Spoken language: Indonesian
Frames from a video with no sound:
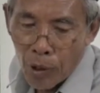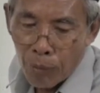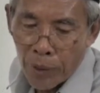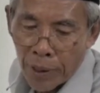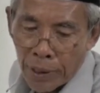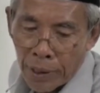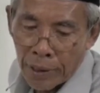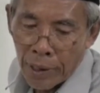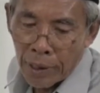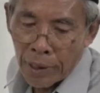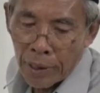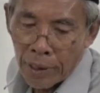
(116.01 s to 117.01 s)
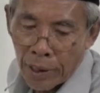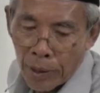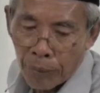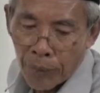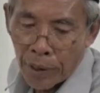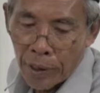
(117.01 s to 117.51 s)
mengerjakan
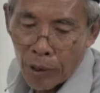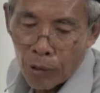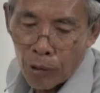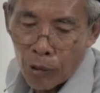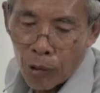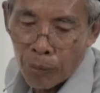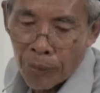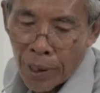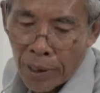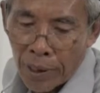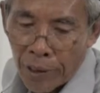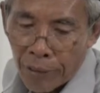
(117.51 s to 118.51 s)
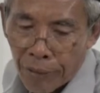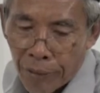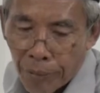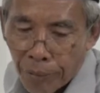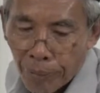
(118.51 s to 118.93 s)
daripada hukum taklif.